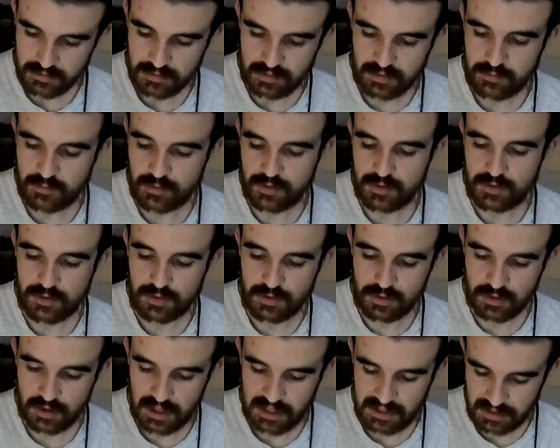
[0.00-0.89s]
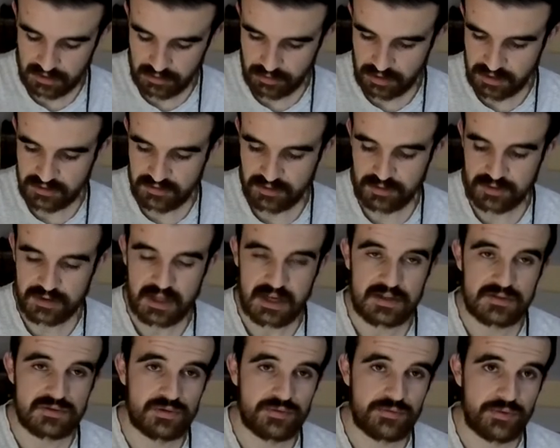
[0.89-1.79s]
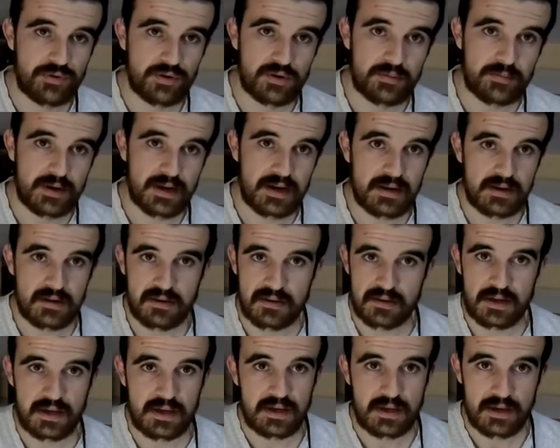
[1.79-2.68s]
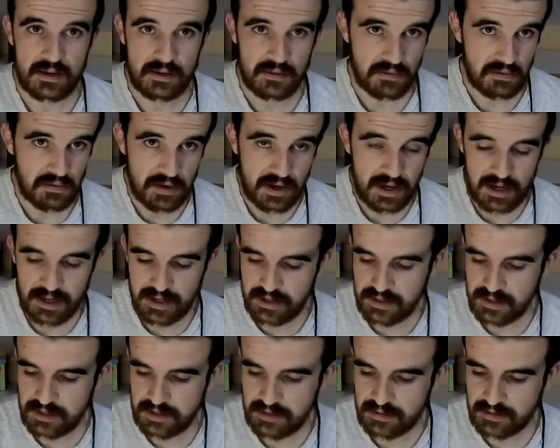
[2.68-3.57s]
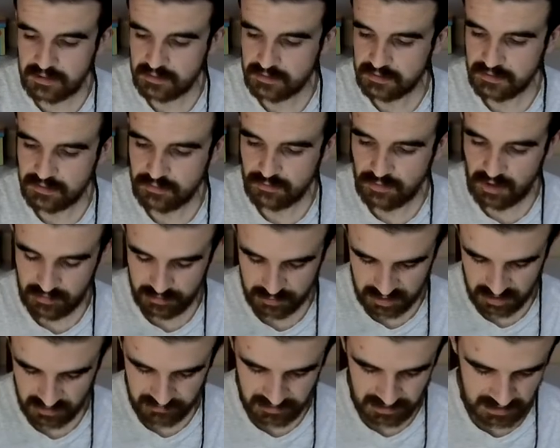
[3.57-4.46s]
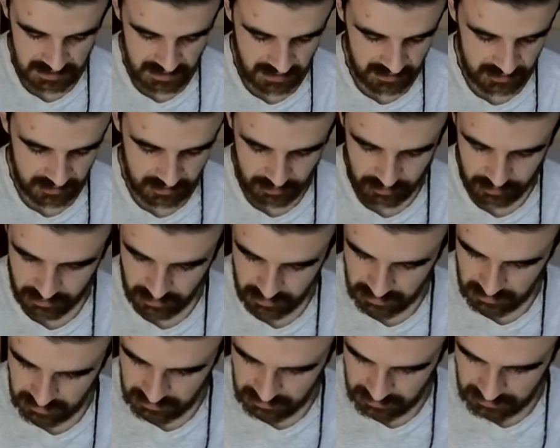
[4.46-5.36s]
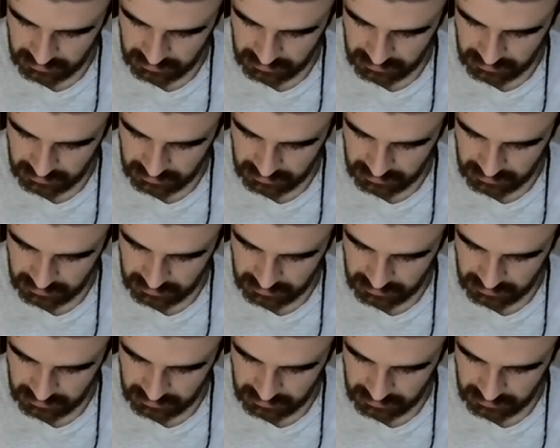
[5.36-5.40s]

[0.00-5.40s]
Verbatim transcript: Como cada conector tiene su forma, eh, no, hay, no hay posibilidad de error.